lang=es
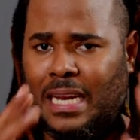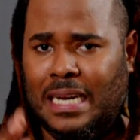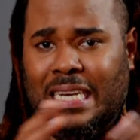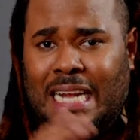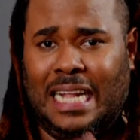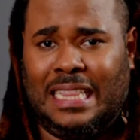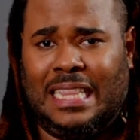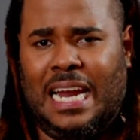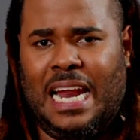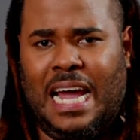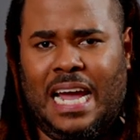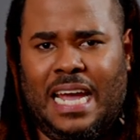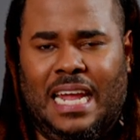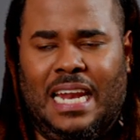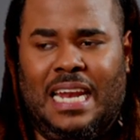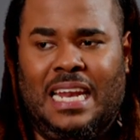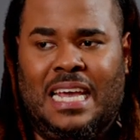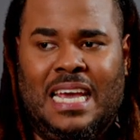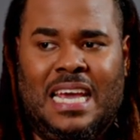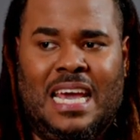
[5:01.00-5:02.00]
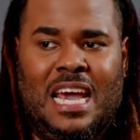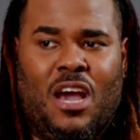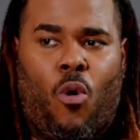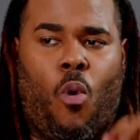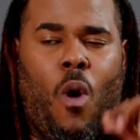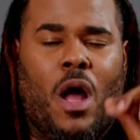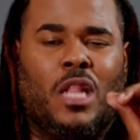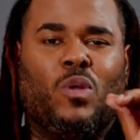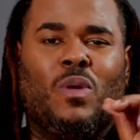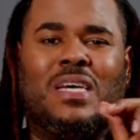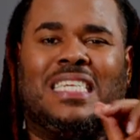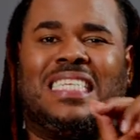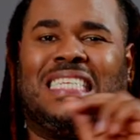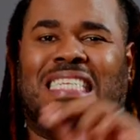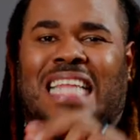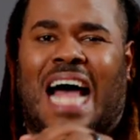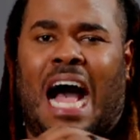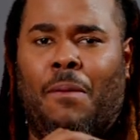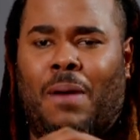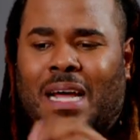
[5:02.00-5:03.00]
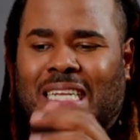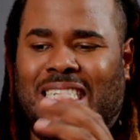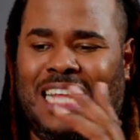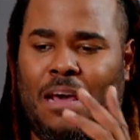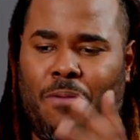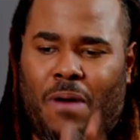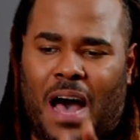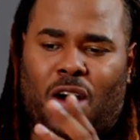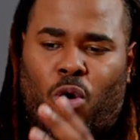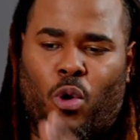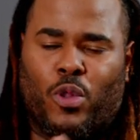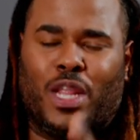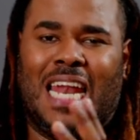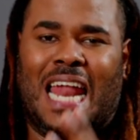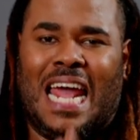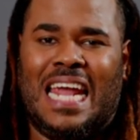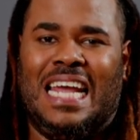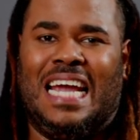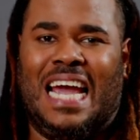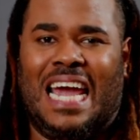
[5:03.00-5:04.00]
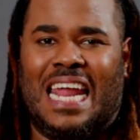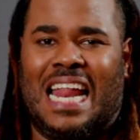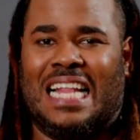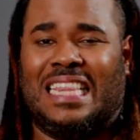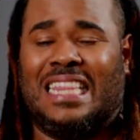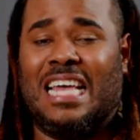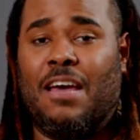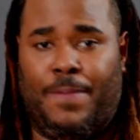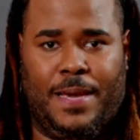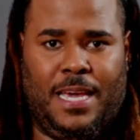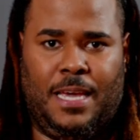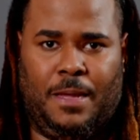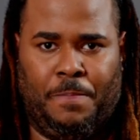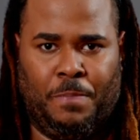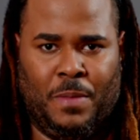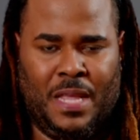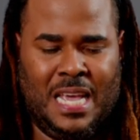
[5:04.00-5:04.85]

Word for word: Natanael, cuando estabas debajo de la higuera te vi.